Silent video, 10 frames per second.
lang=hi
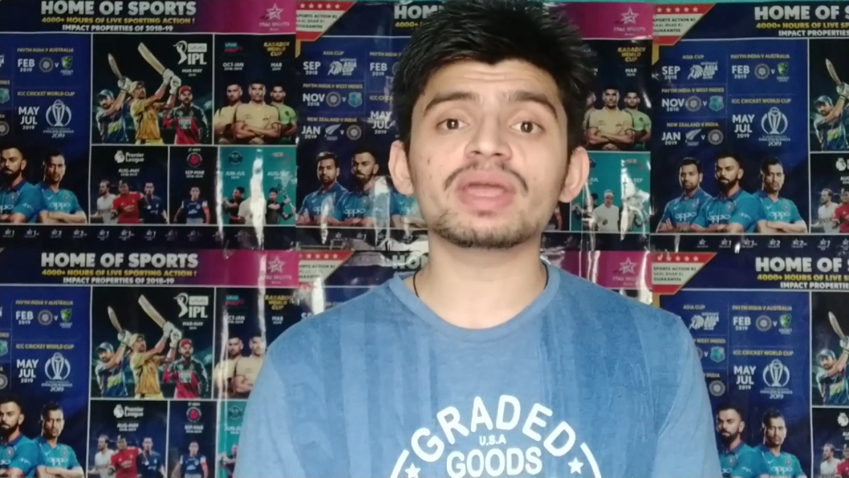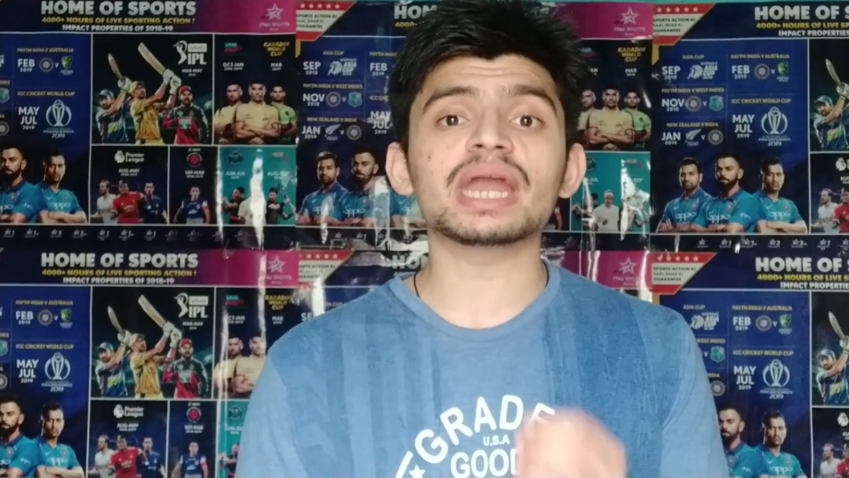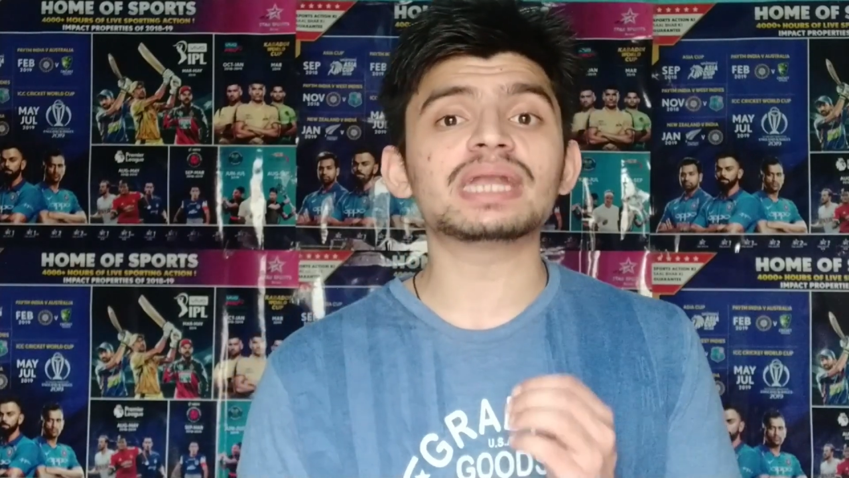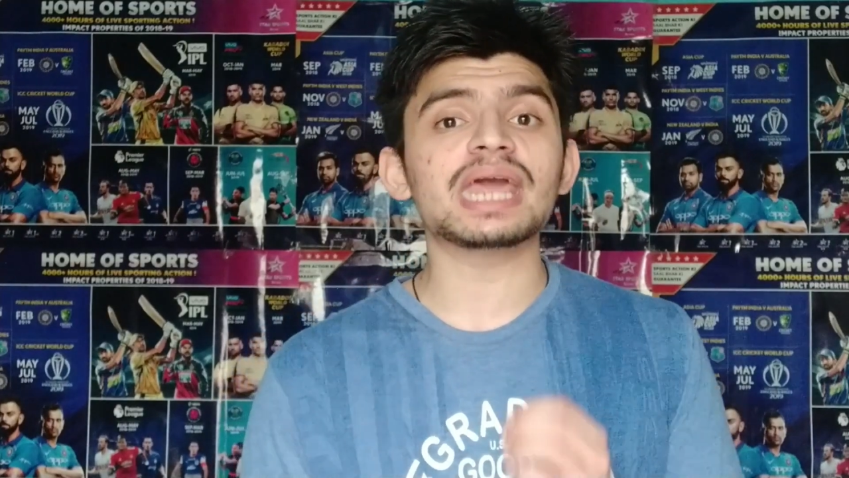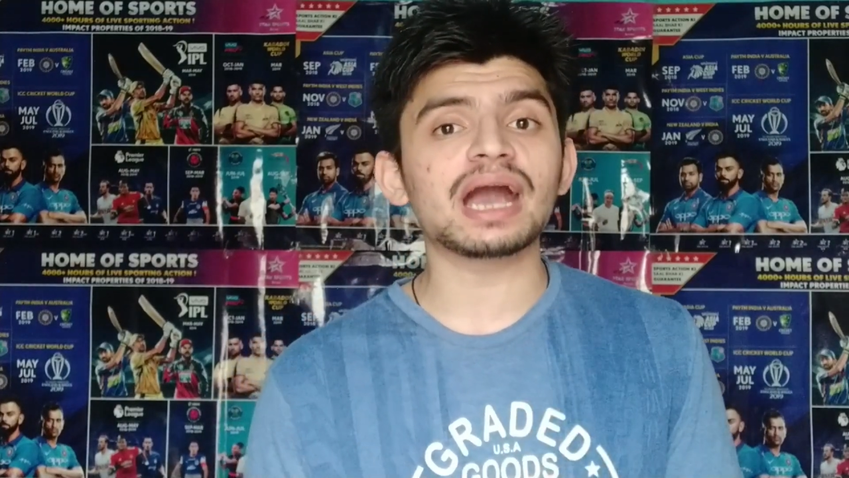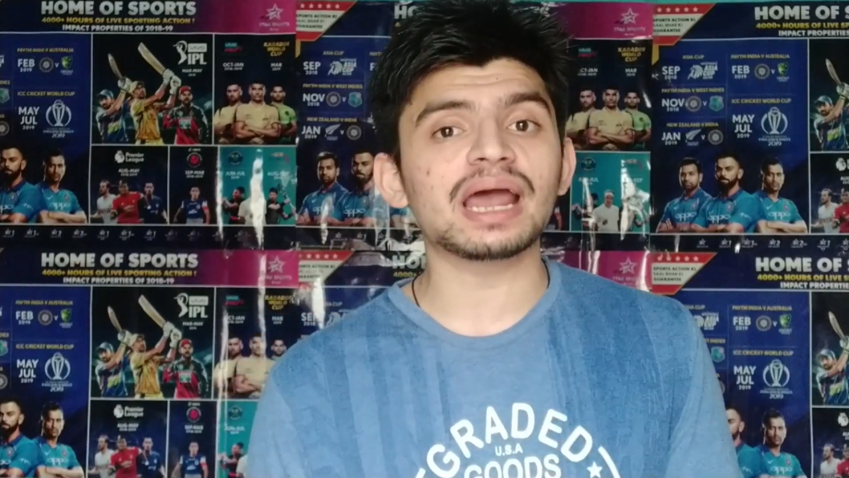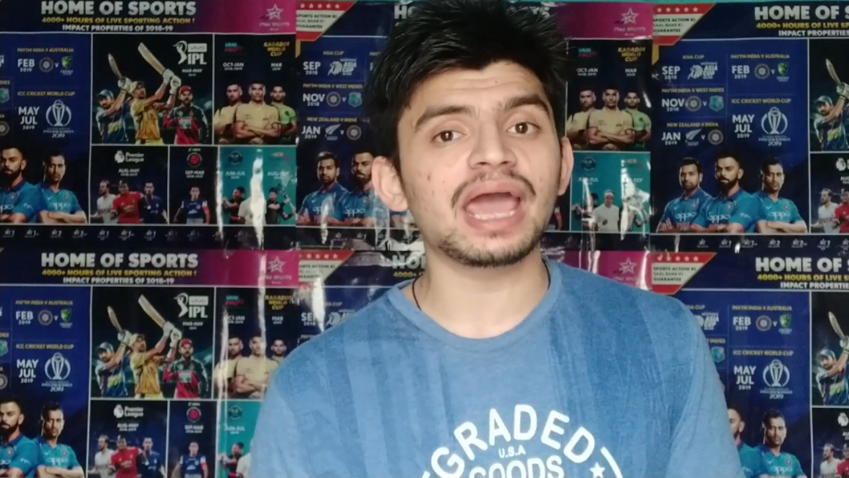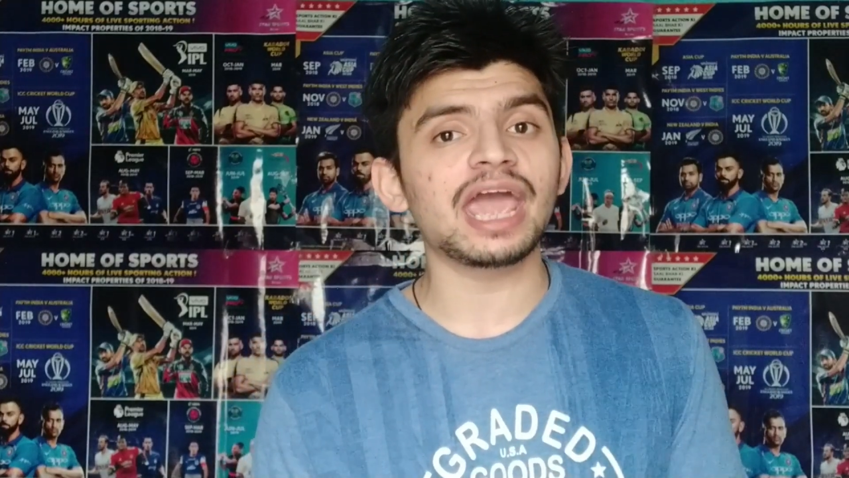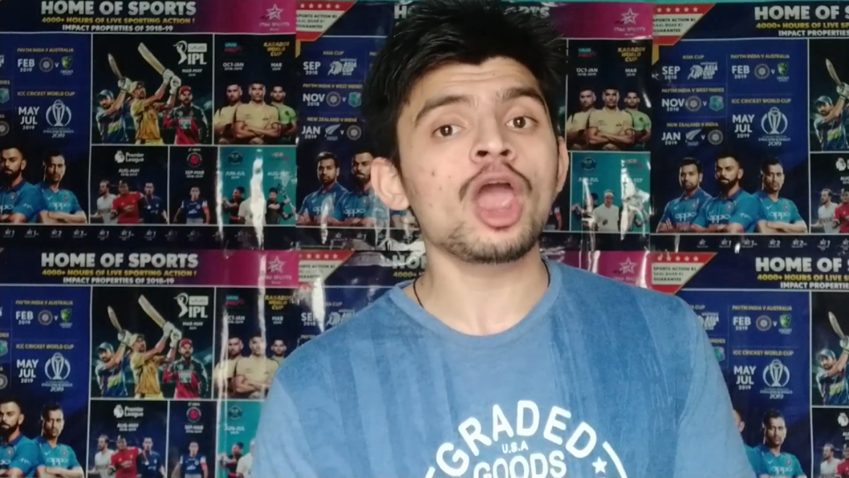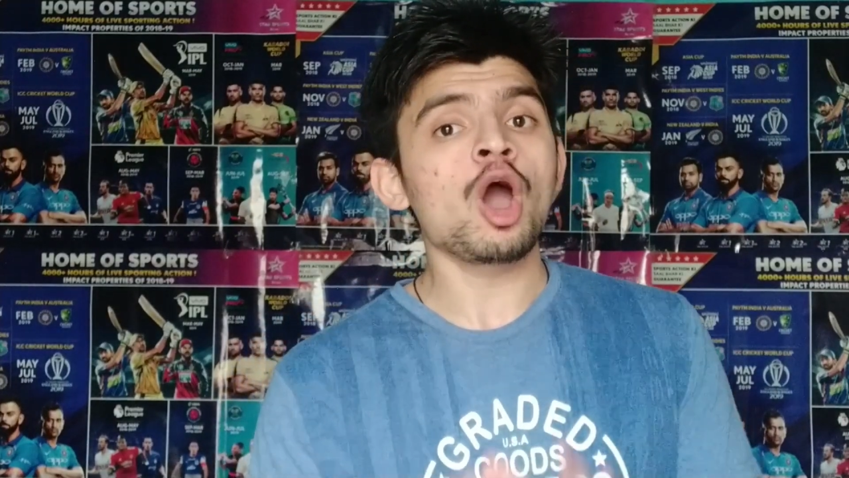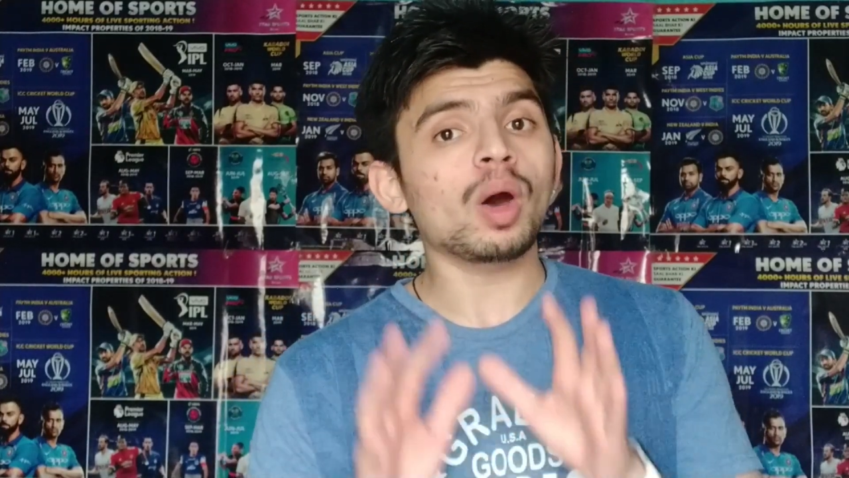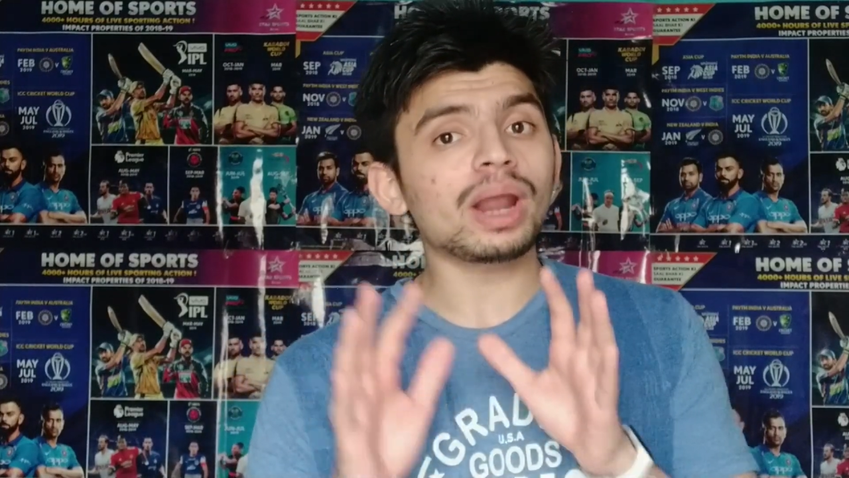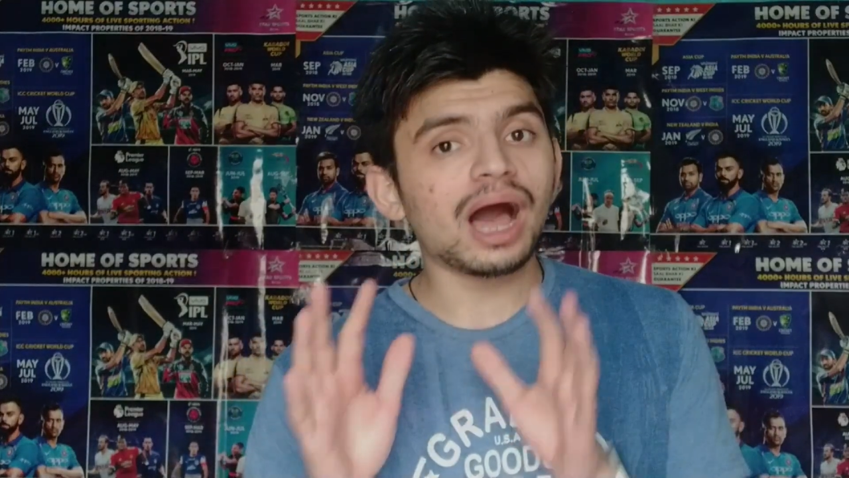विकेट टेकर है और